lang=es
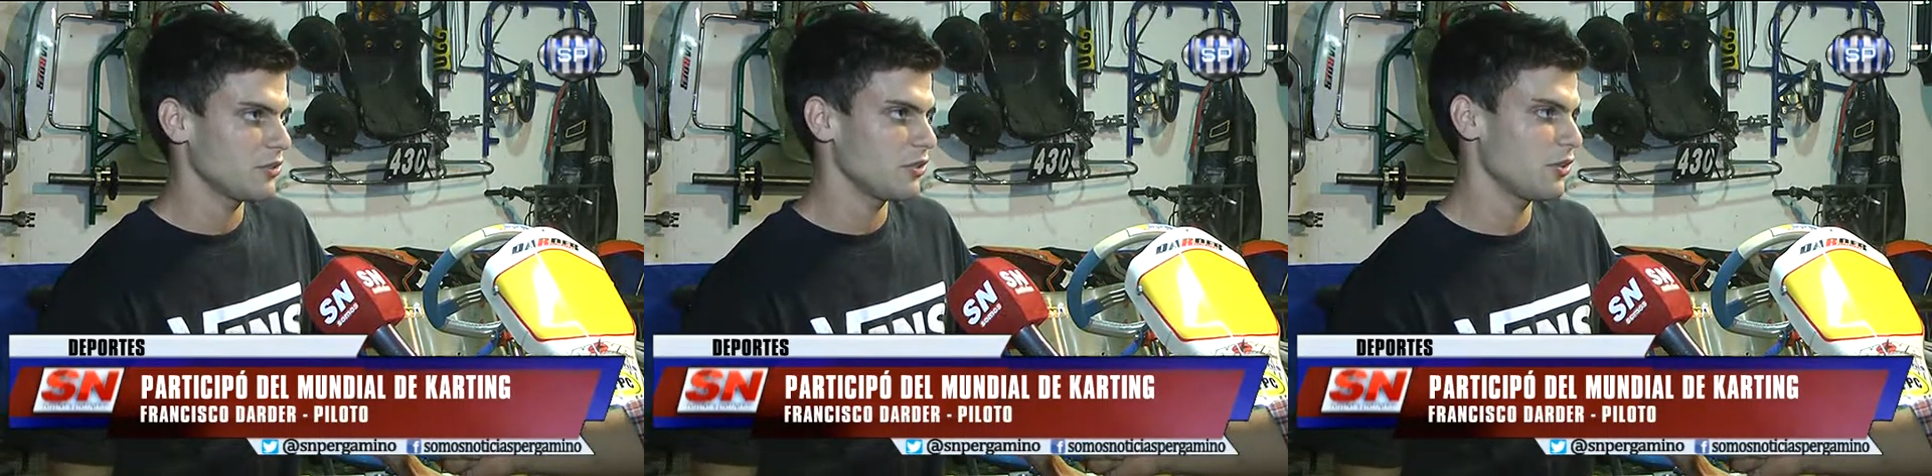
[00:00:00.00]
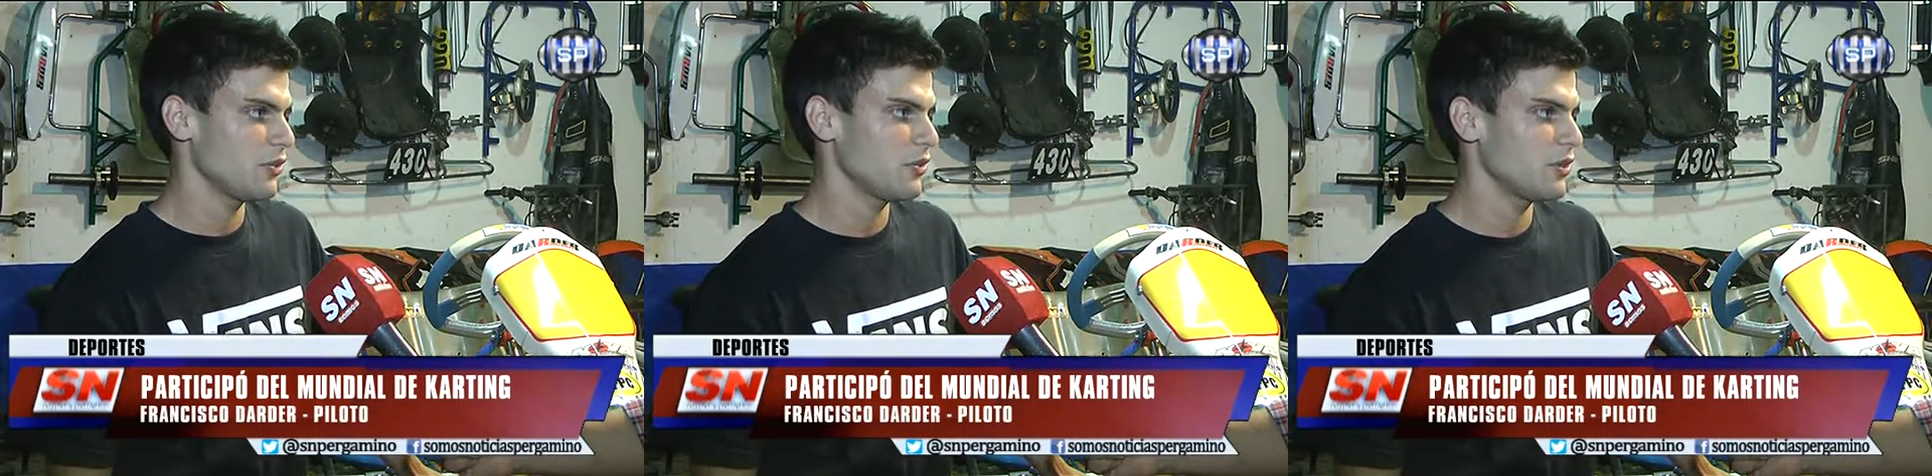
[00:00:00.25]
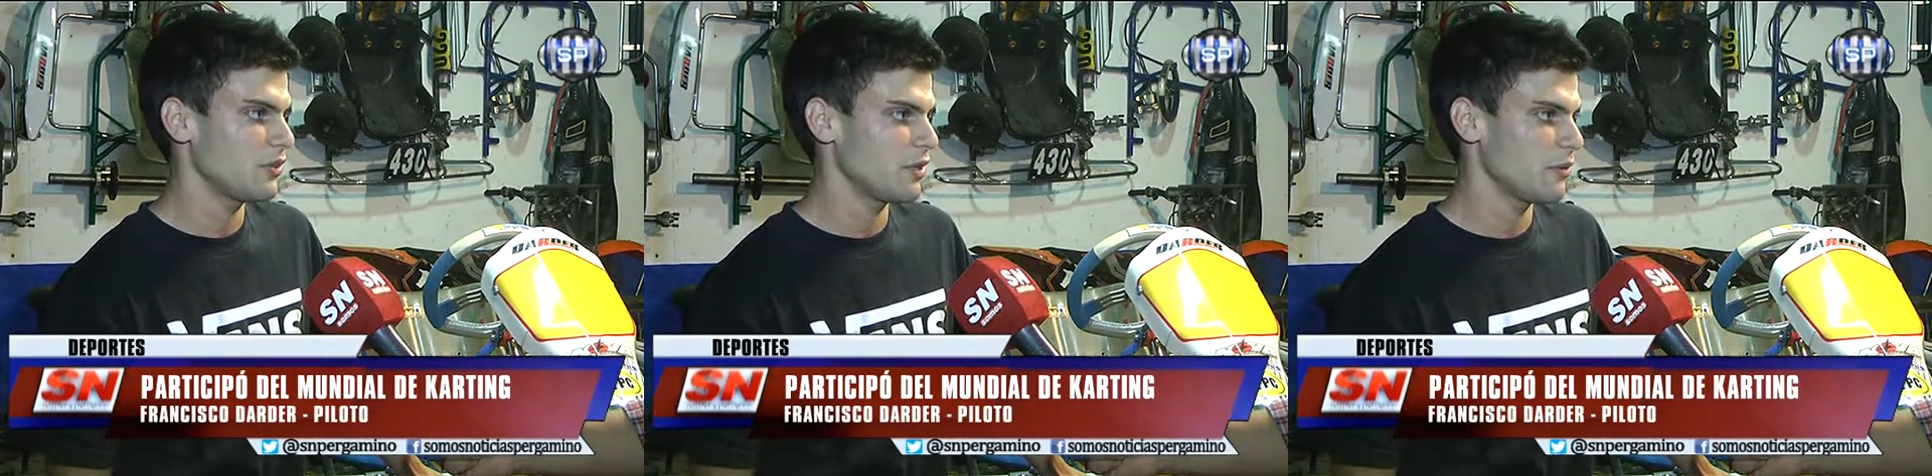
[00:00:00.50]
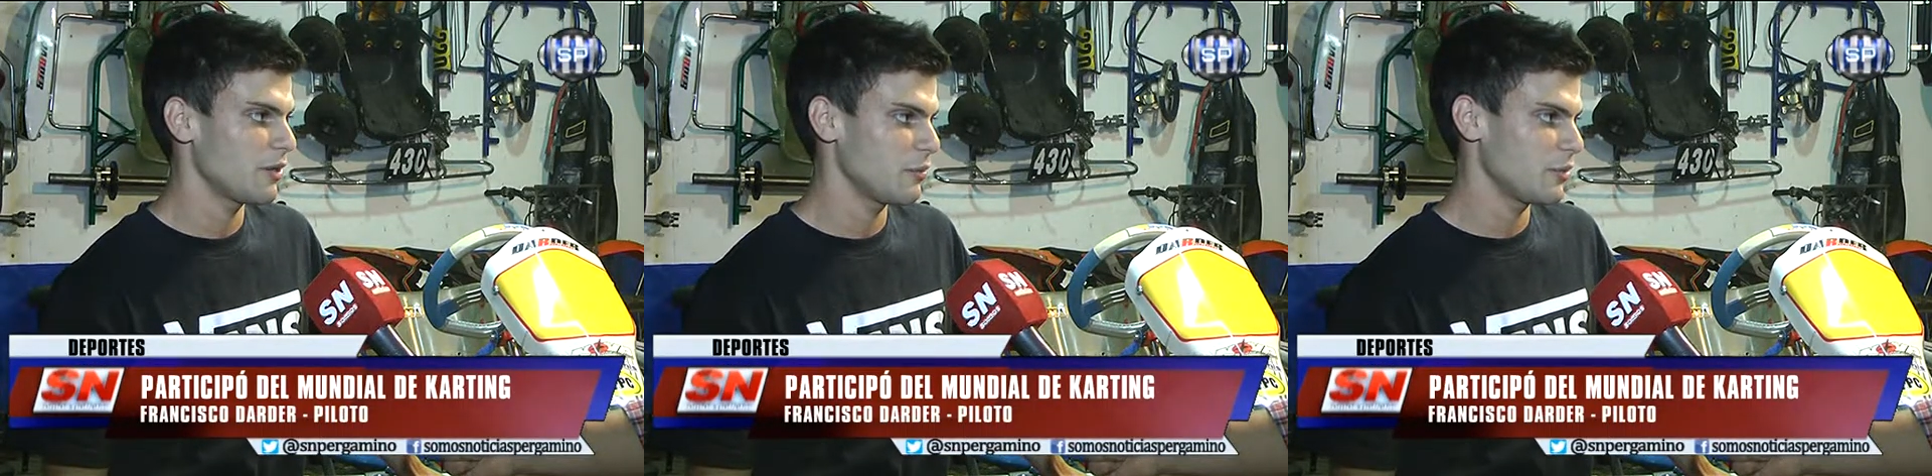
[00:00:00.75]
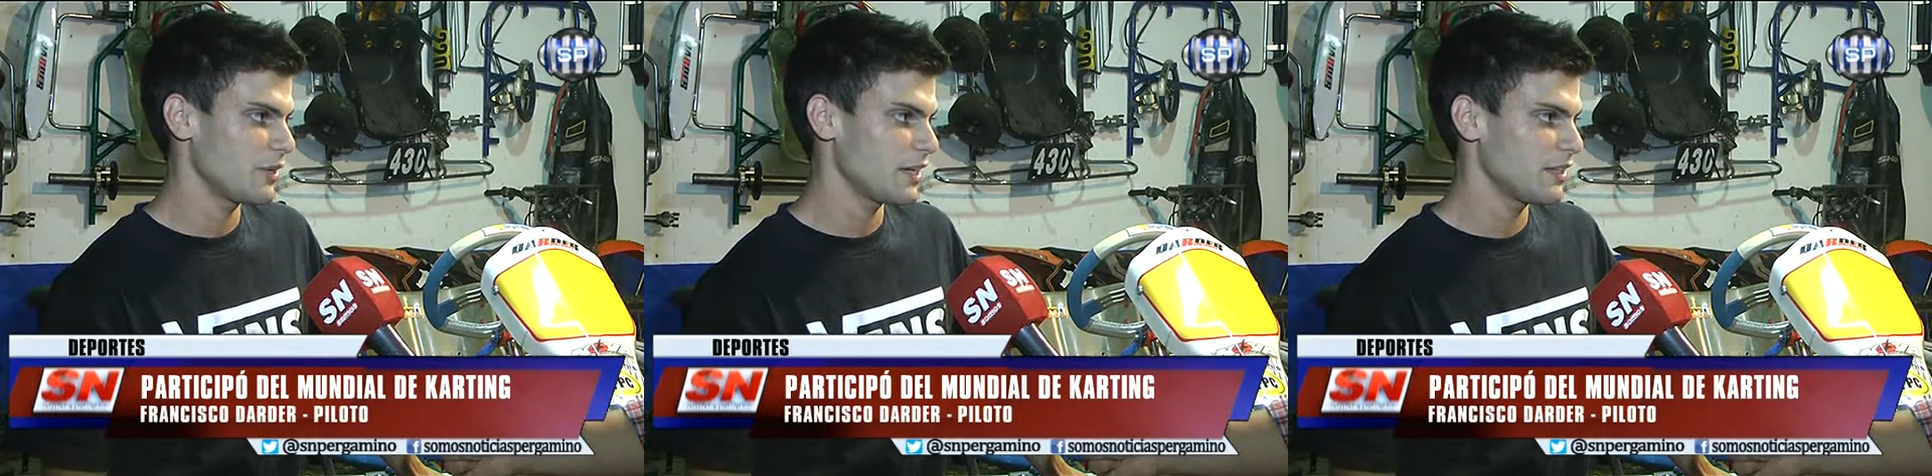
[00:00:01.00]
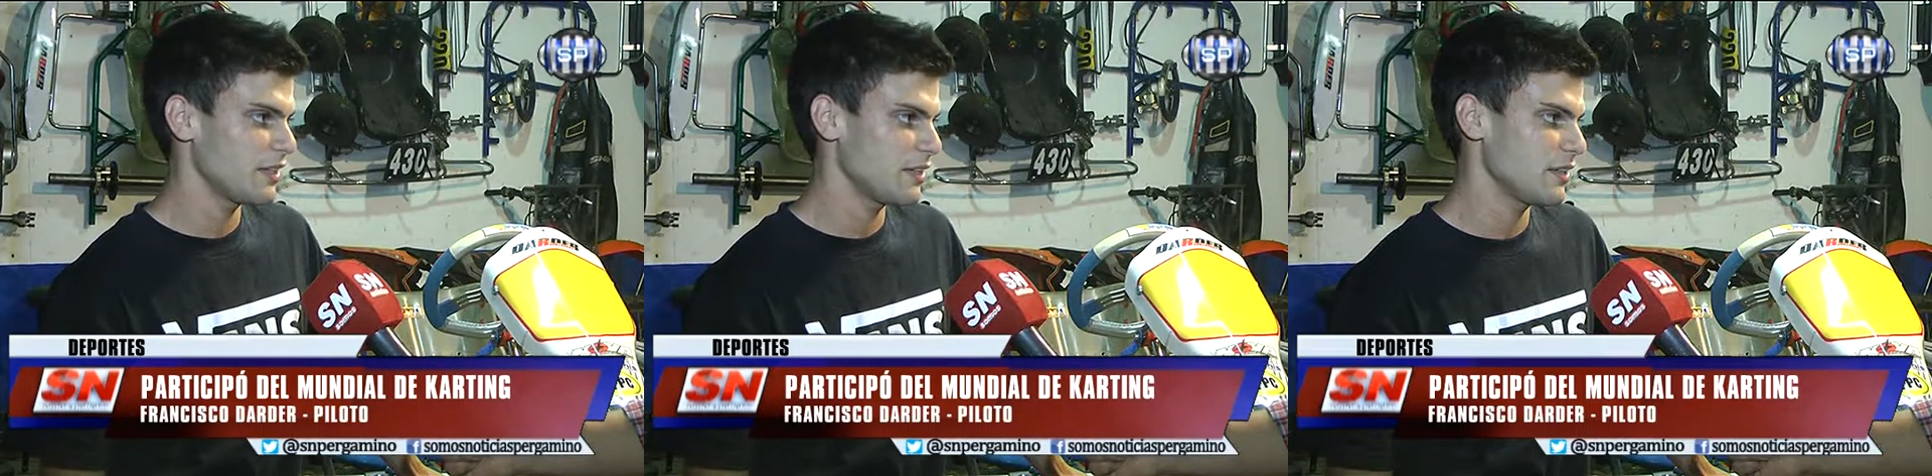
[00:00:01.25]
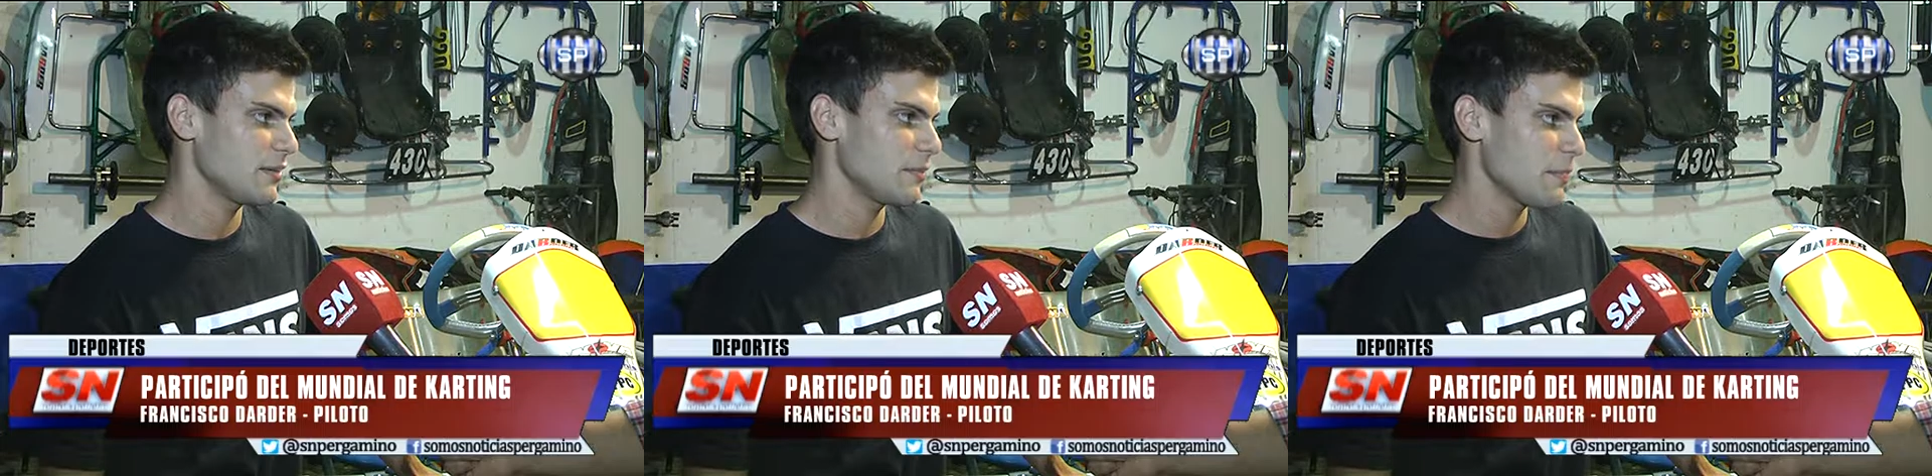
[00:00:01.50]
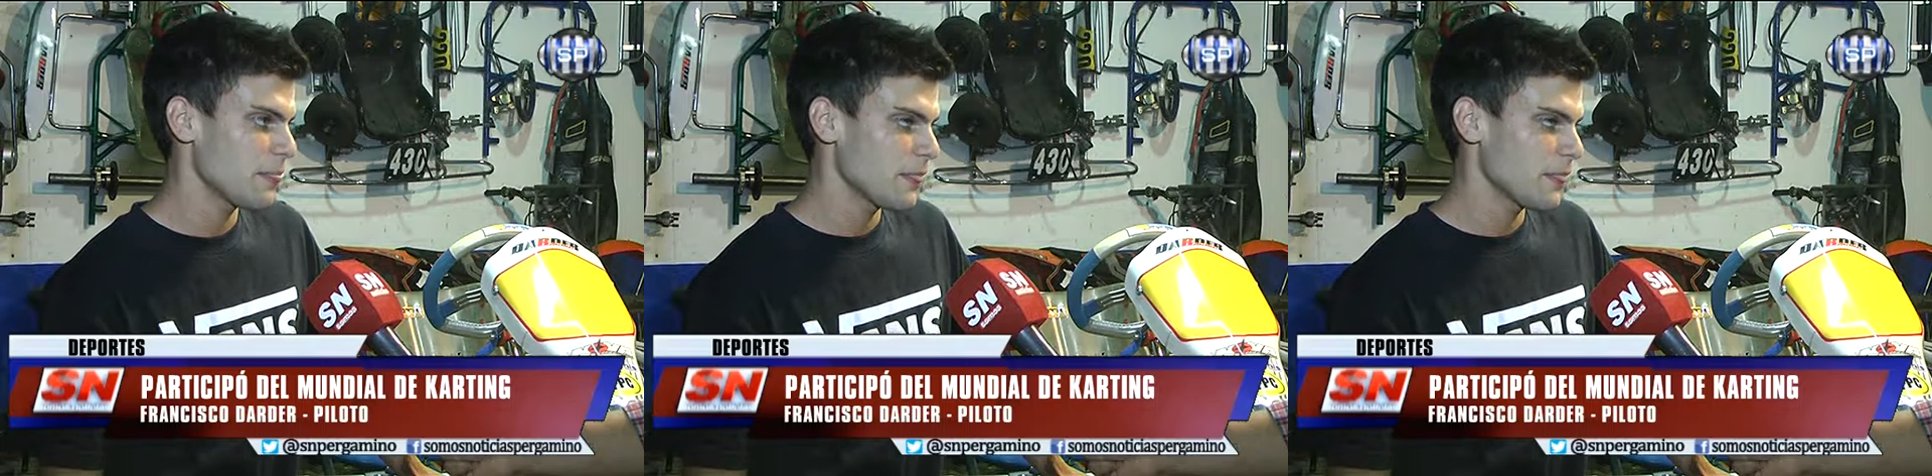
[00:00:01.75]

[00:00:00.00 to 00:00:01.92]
todos nos dieron una mano muy grande y